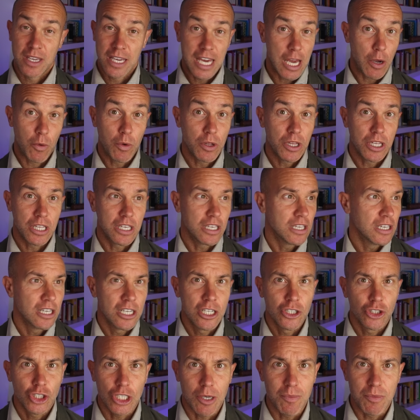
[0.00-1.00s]
e quindi
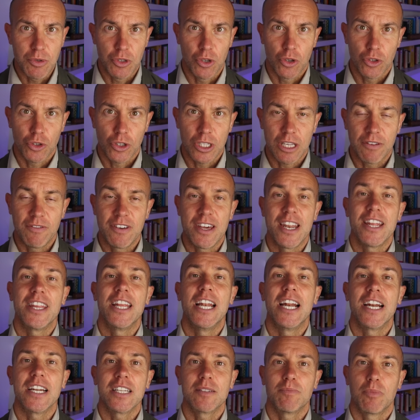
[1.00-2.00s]
c'è bisogno di avere
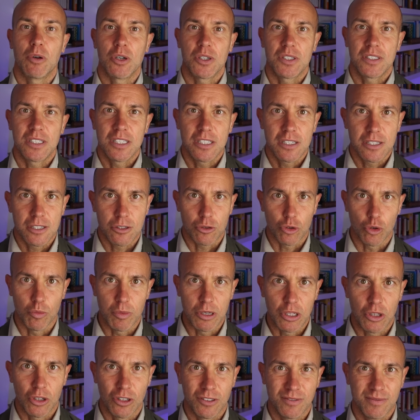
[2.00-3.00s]
delle risposte
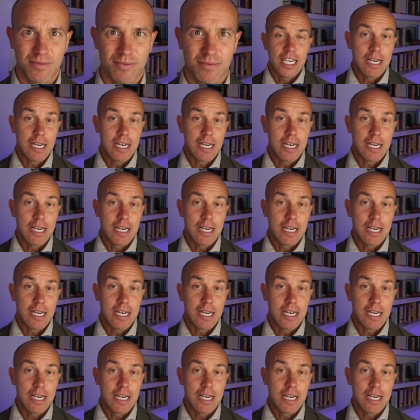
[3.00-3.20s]
subito.